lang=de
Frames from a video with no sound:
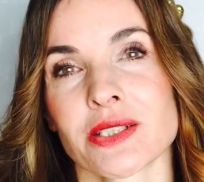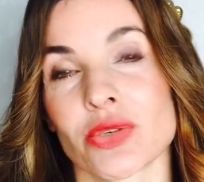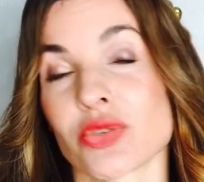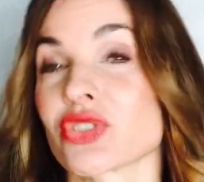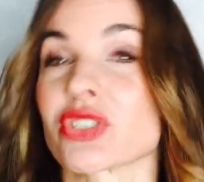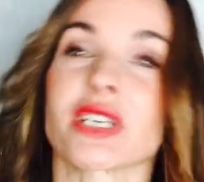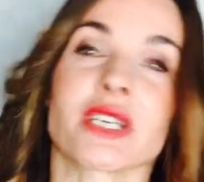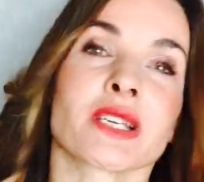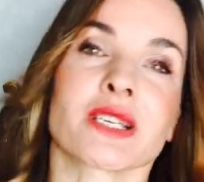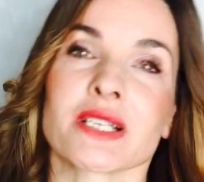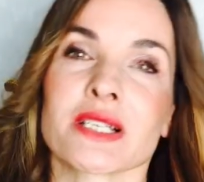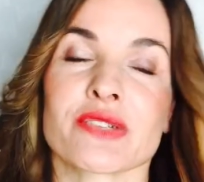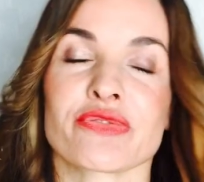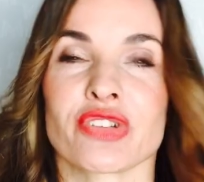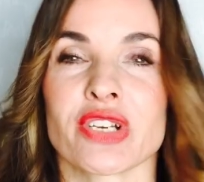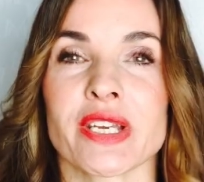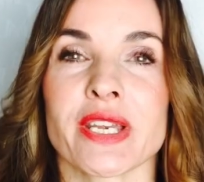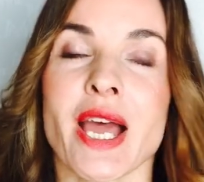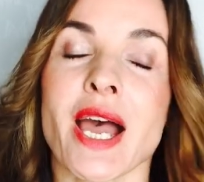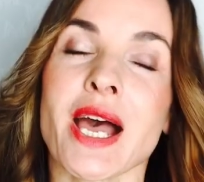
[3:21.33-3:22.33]
und kriegen ganz
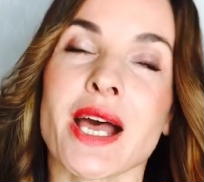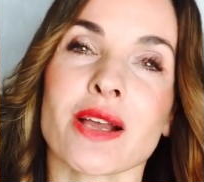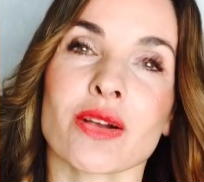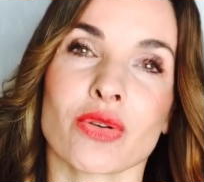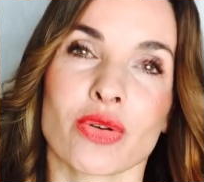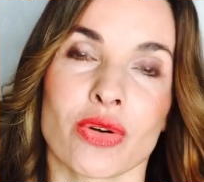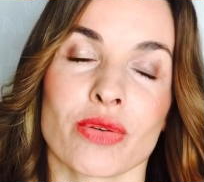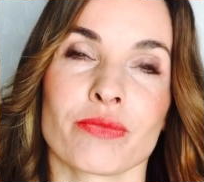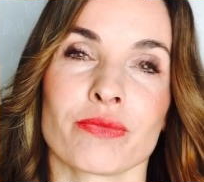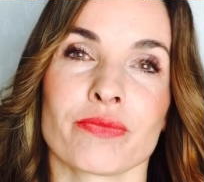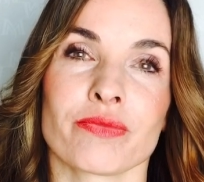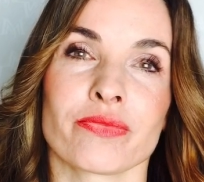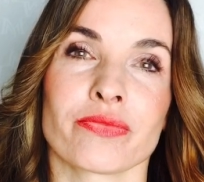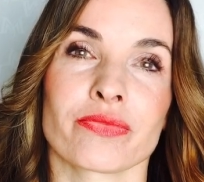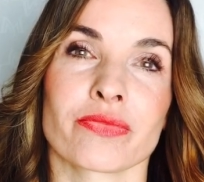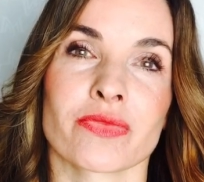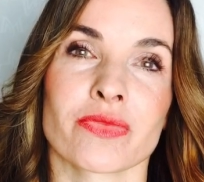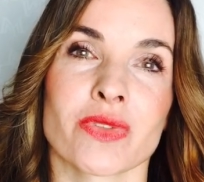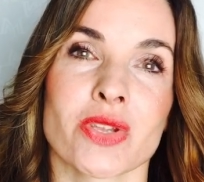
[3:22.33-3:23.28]
viele Nachkommen.